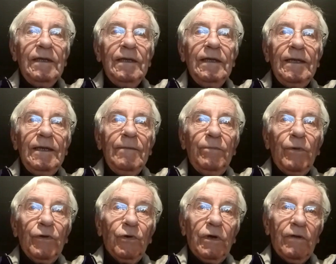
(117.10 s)
E
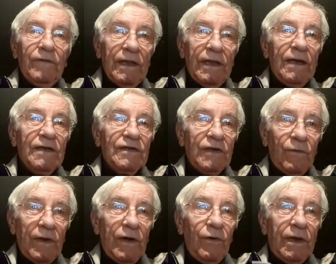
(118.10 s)
poi tocca vedere se
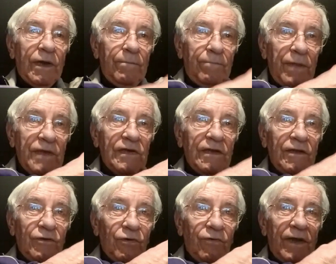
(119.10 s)
quello che pensa
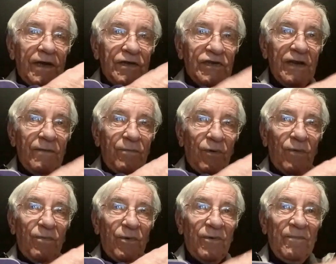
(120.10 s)
di trovare sia
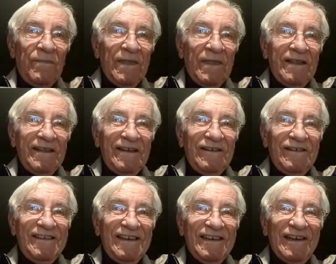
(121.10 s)
proprio
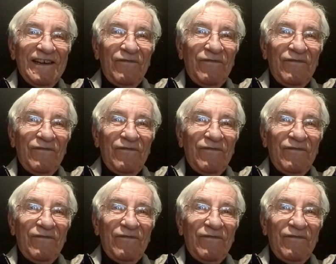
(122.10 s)
la